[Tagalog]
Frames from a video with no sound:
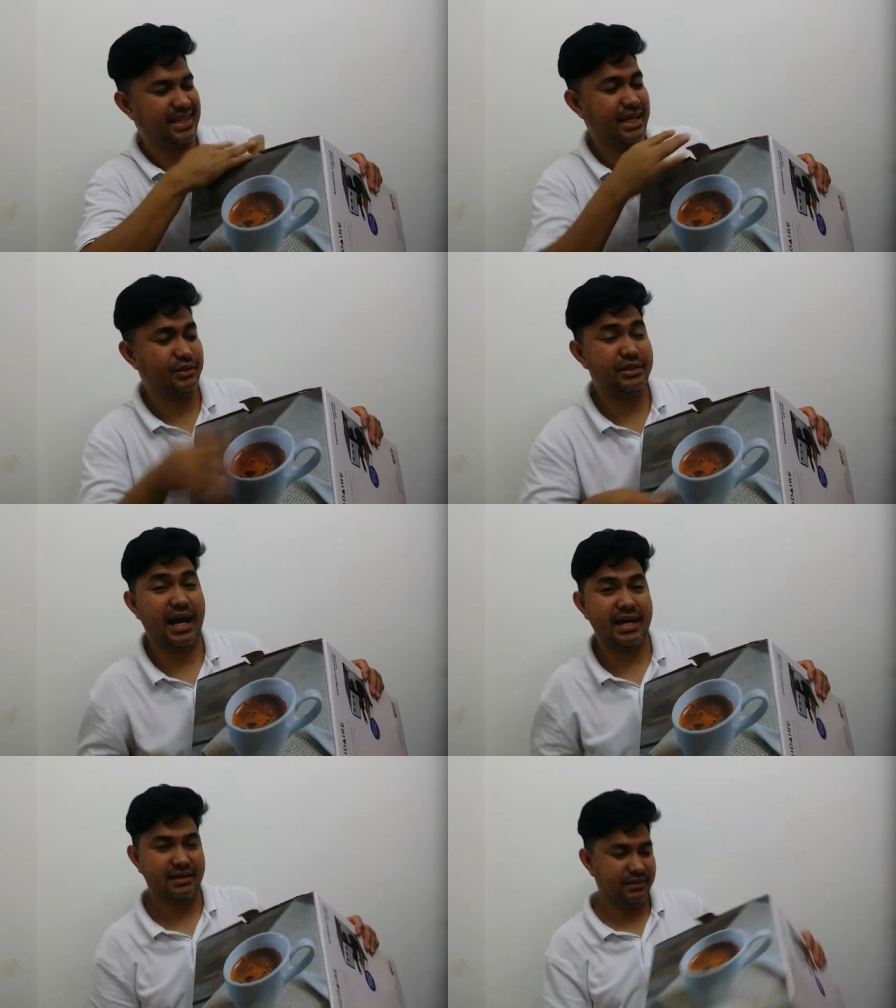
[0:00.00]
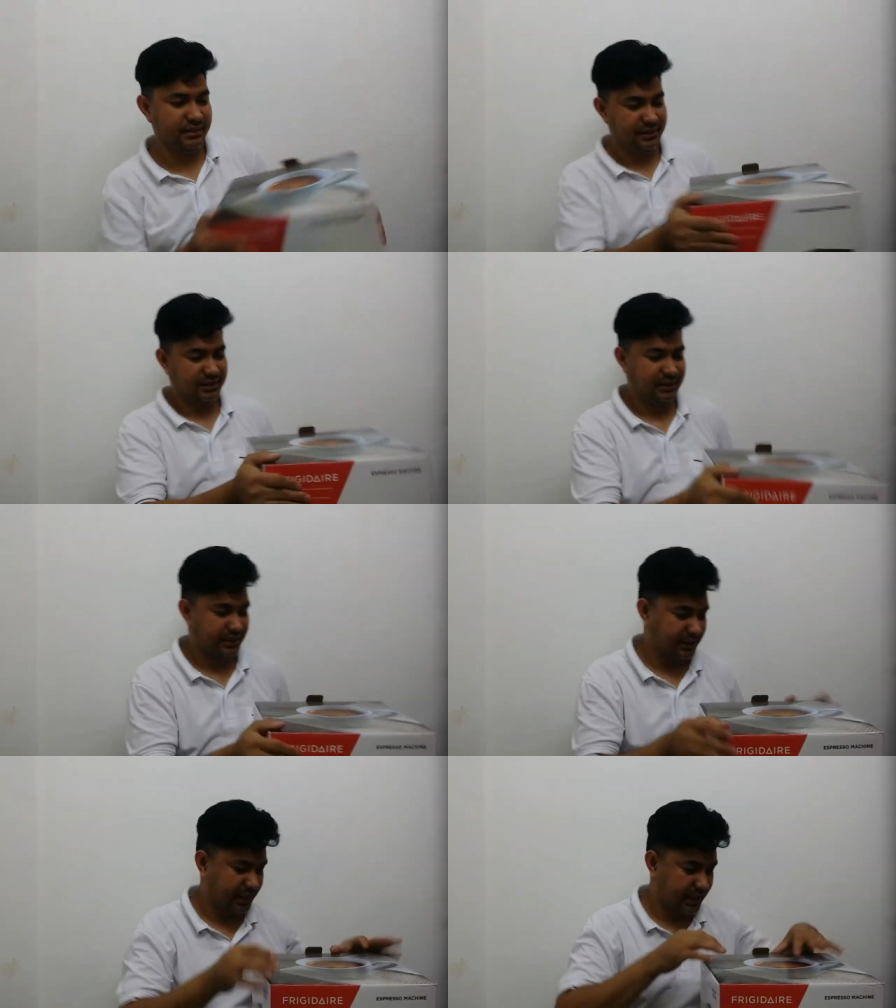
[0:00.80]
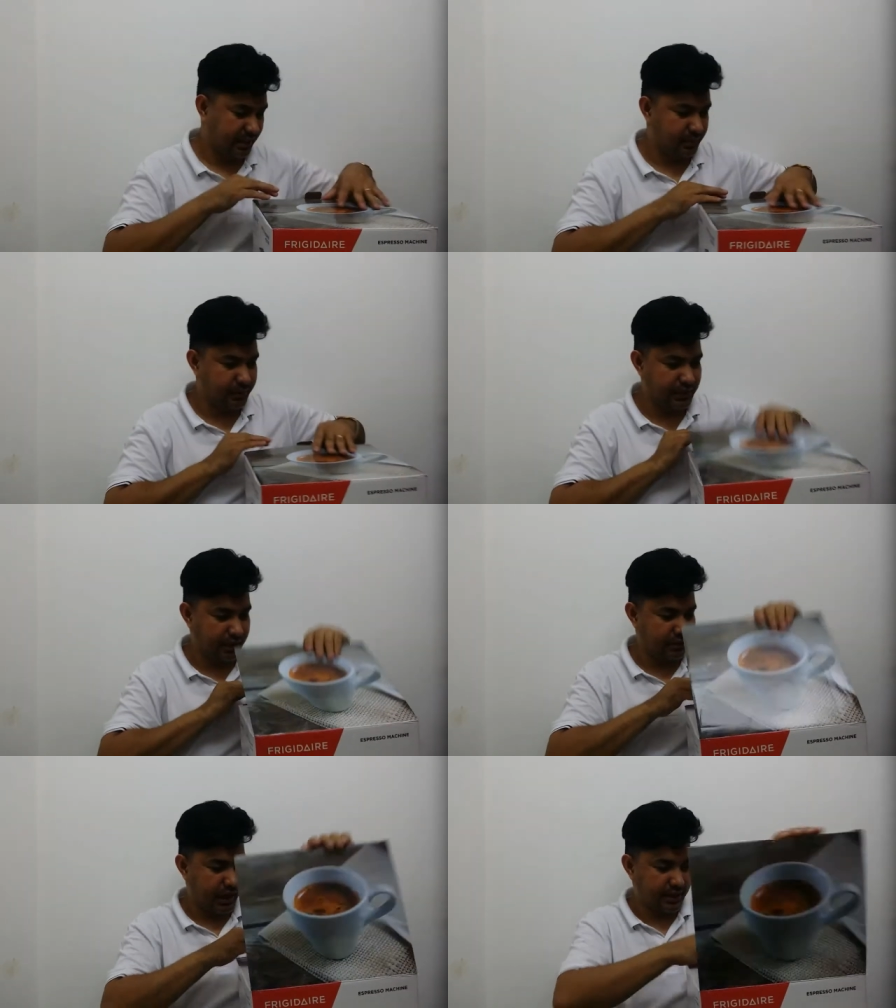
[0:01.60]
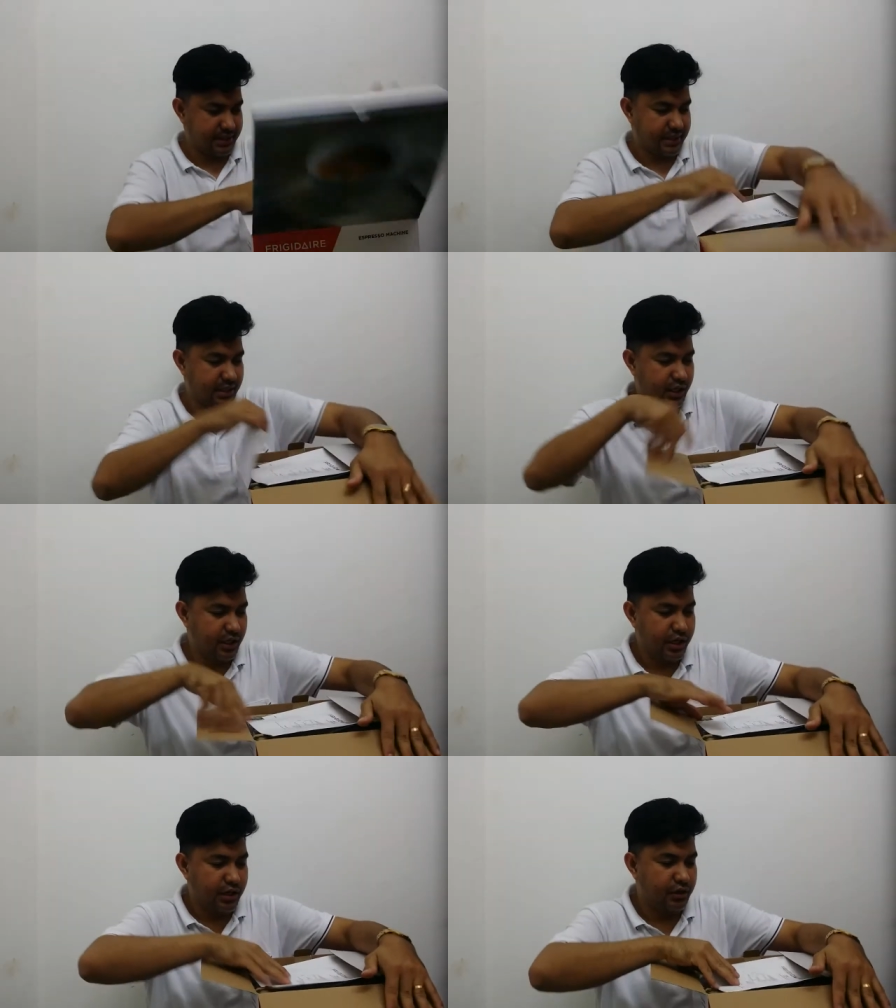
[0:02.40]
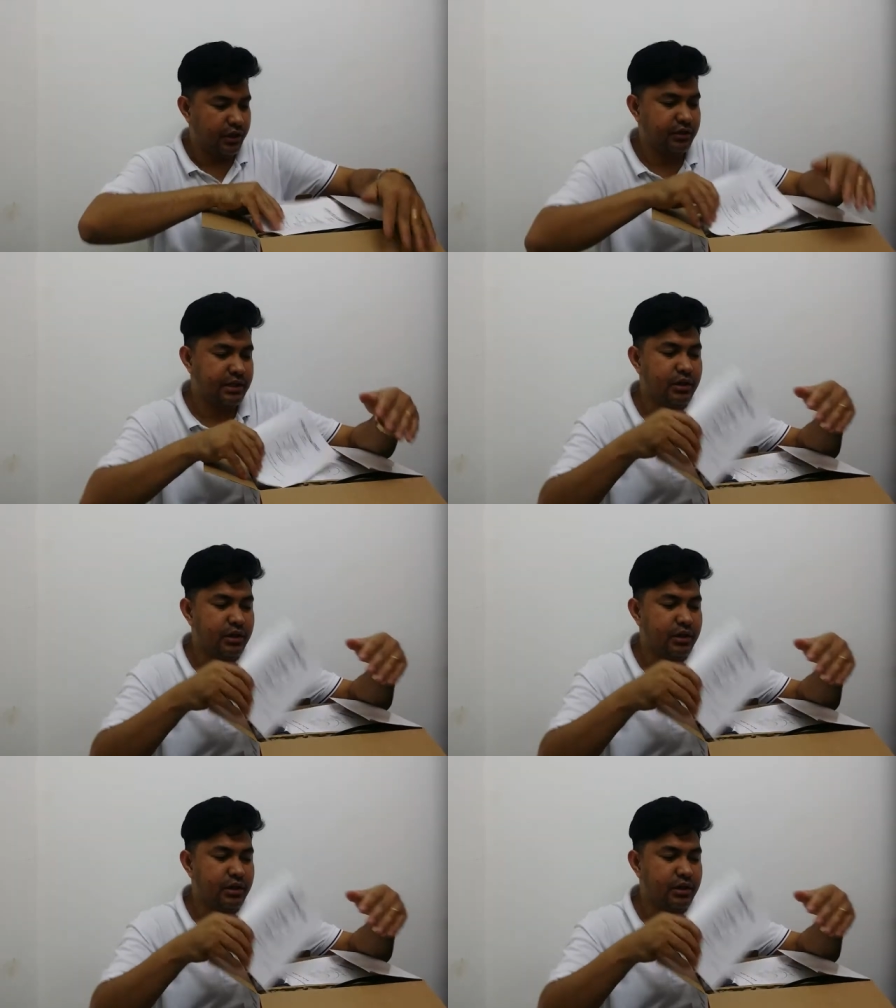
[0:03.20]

Dito tayo. Ayan, buksan guys. So, ito